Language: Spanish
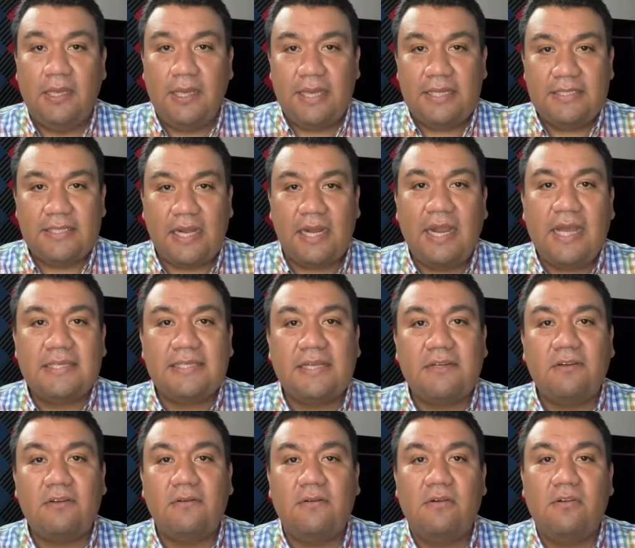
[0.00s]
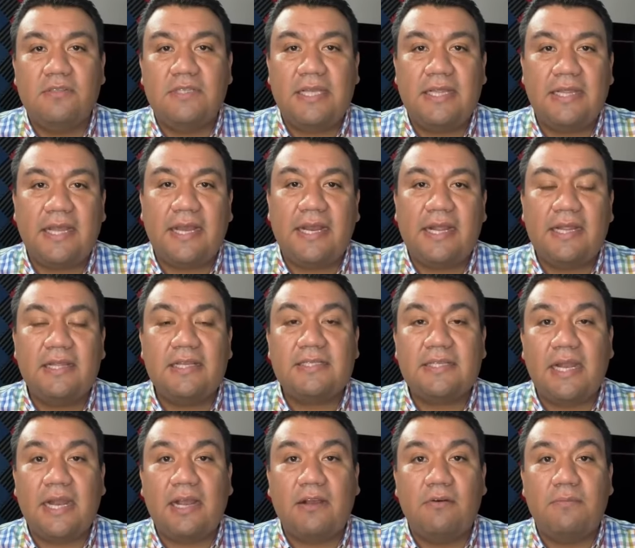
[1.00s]
En San Lázaro, los integrantes
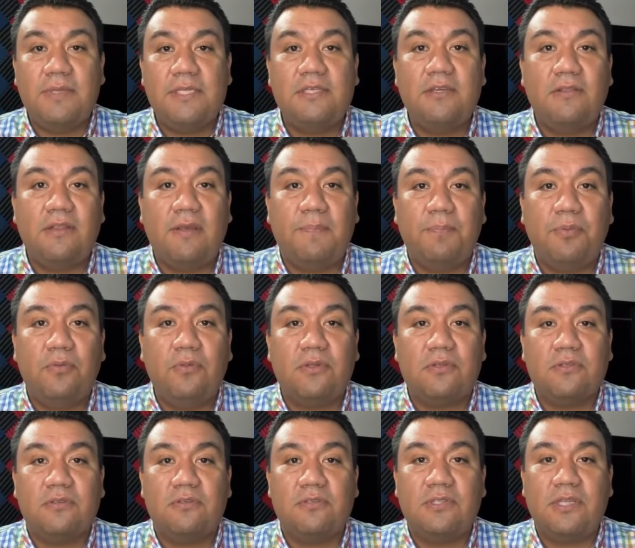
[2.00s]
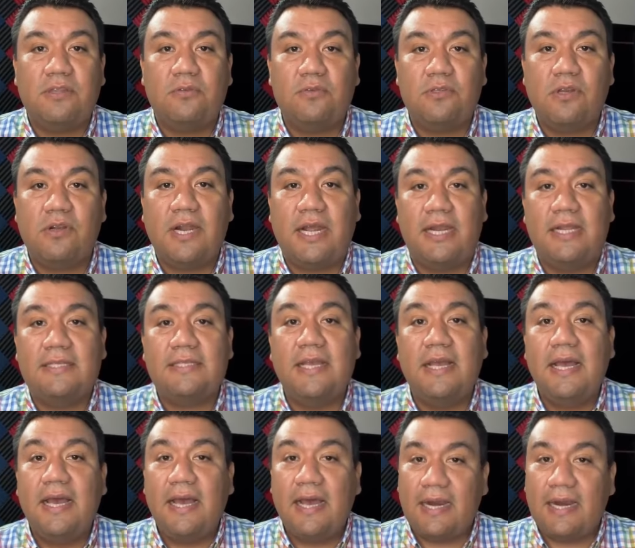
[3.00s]
de la Comisión de Puntos Constitucionales